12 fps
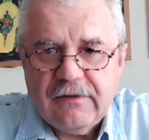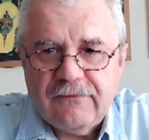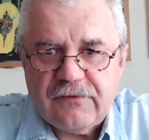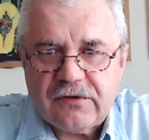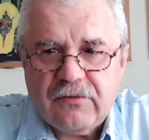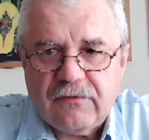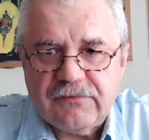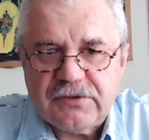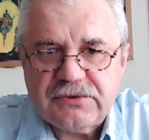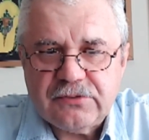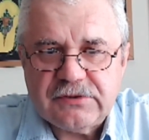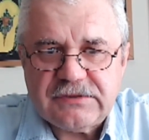Верховный
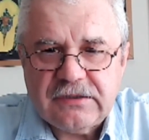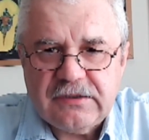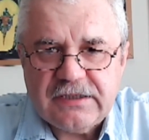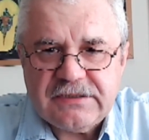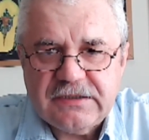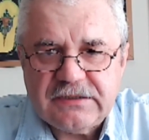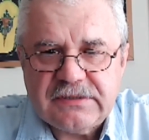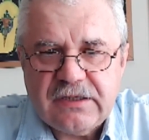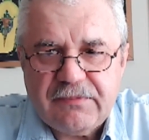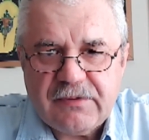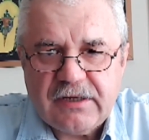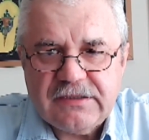суд согласился
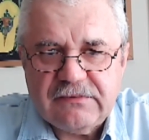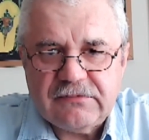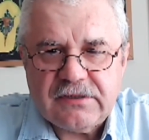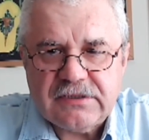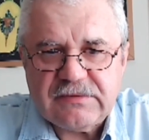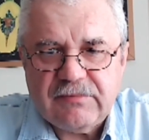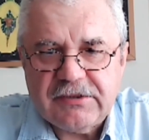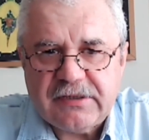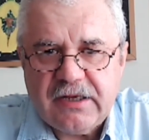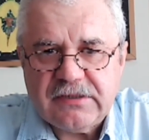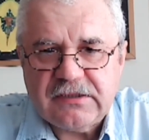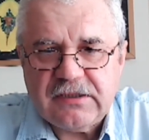оперативно
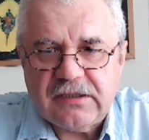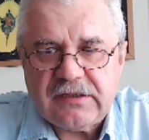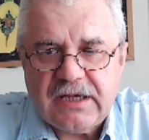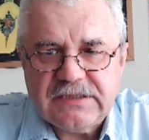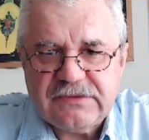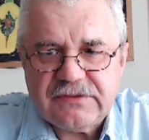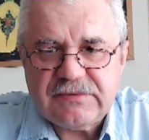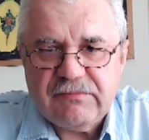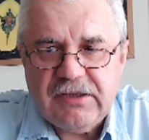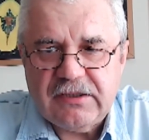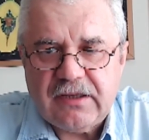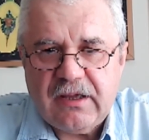рассмотреть ходатайство
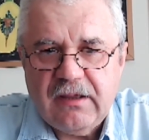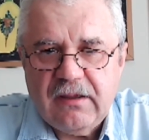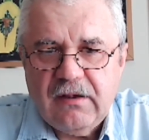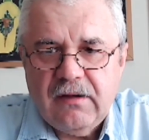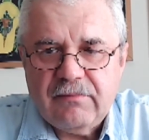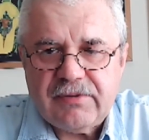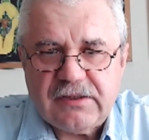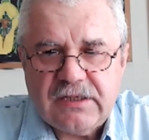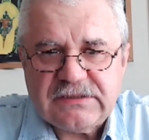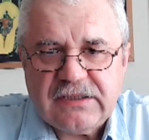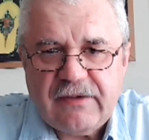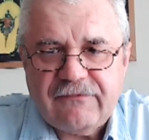Смита,
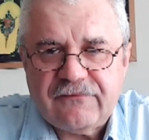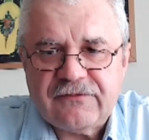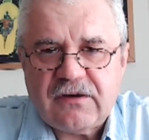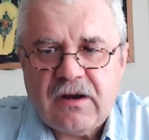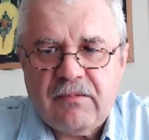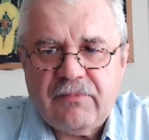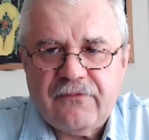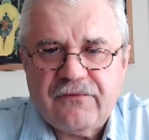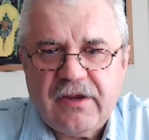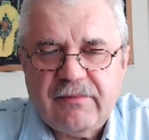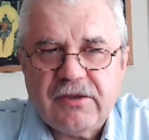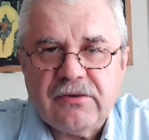предоставив Трампу
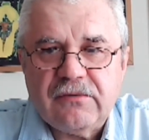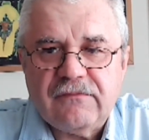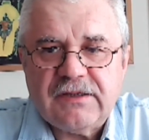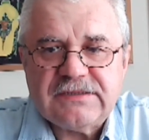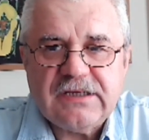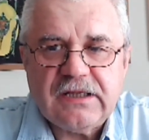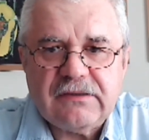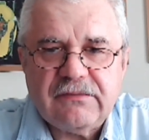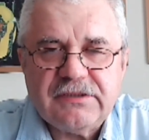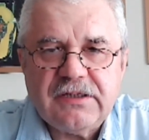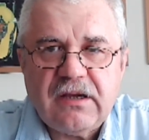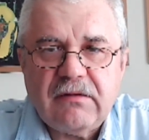время до
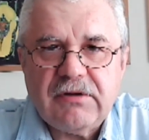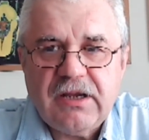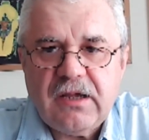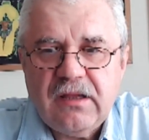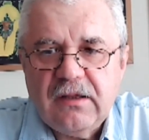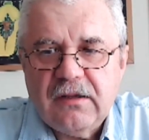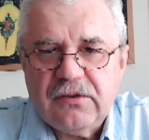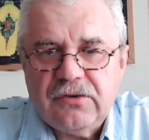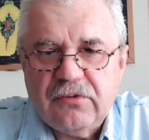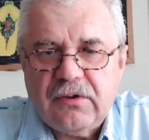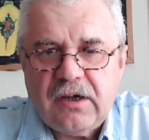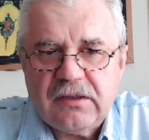20 декабря
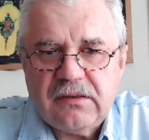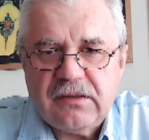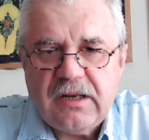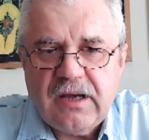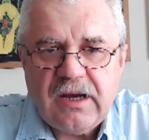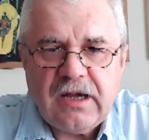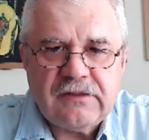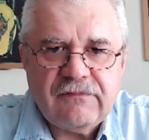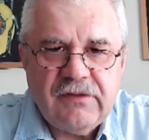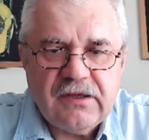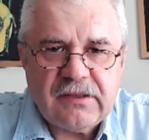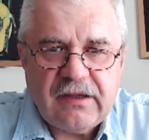до, для
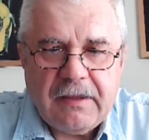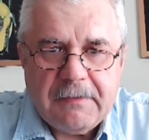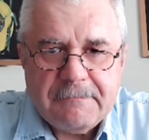ответа.